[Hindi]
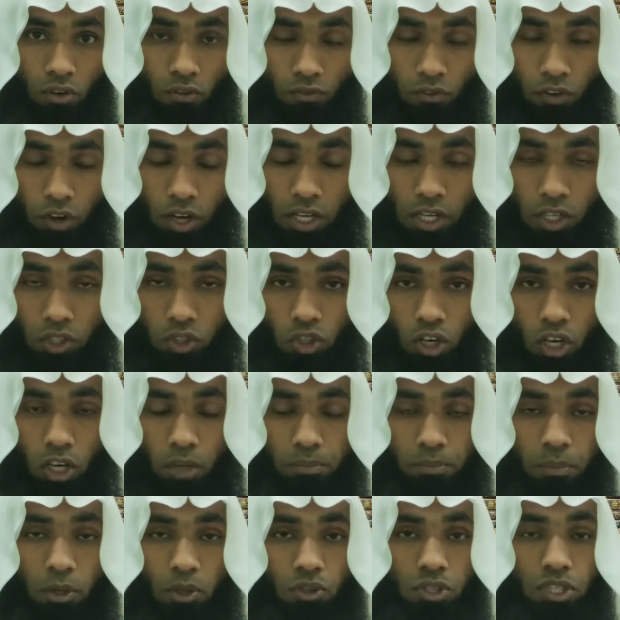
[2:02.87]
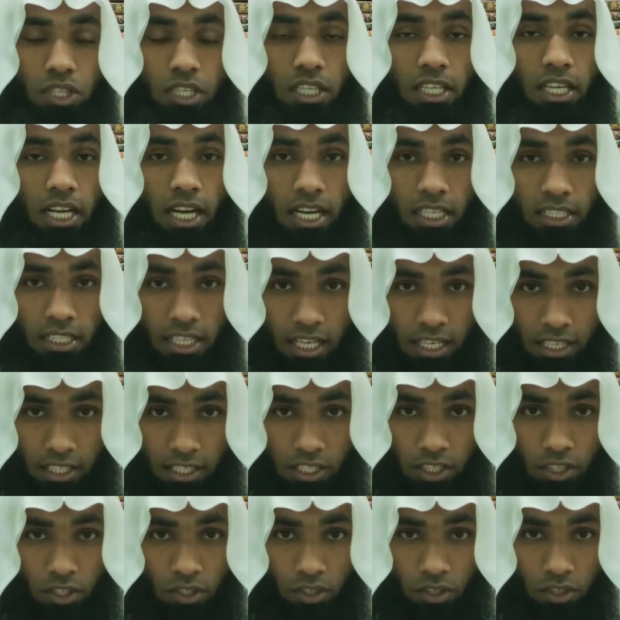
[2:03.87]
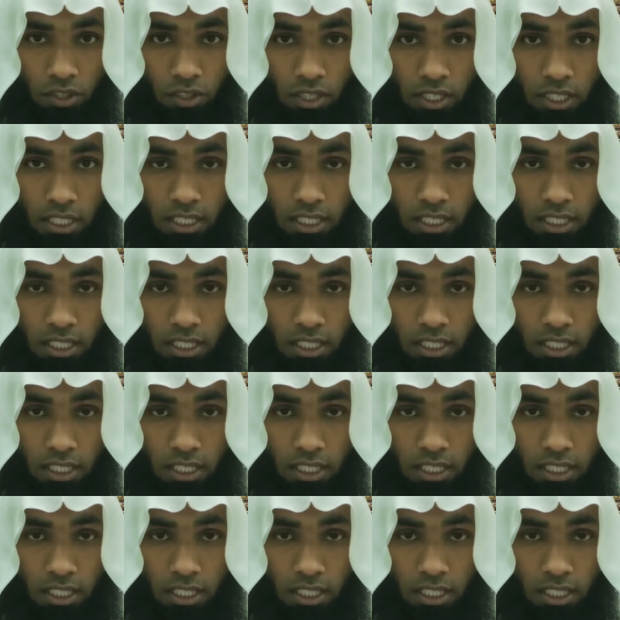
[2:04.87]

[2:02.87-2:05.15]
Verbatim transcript: फौरी तौर पर उसकी अदायगी हो